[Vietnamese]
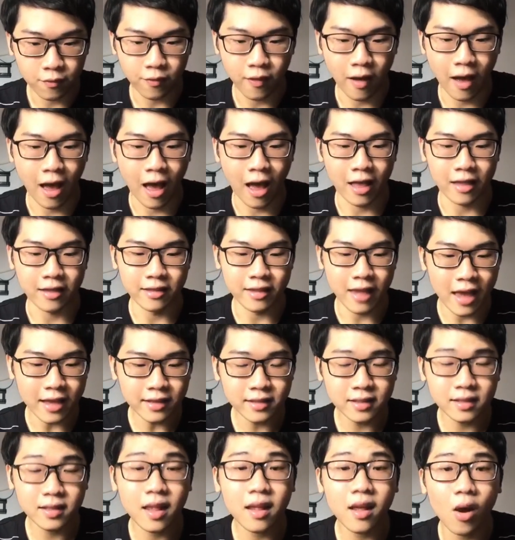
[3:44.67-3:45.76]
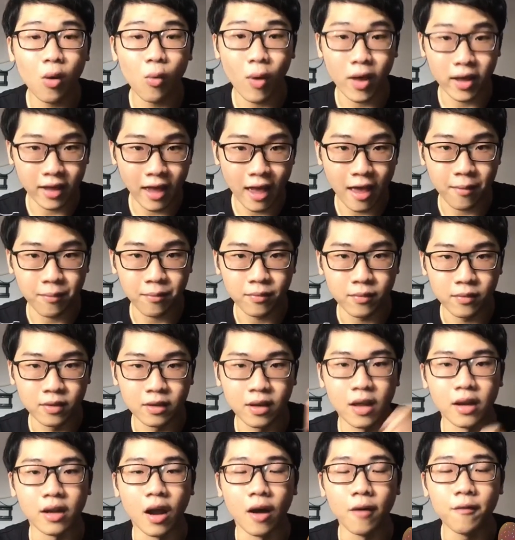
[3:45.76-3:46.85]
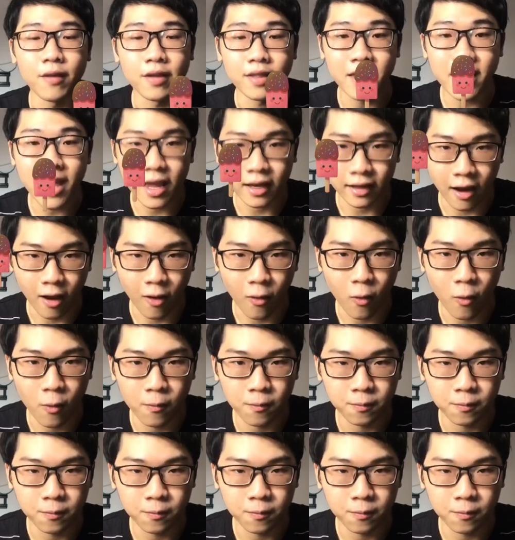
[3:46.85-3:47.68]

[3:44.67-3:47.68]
và dán sticker webcam lên ở vị trí hàng đầu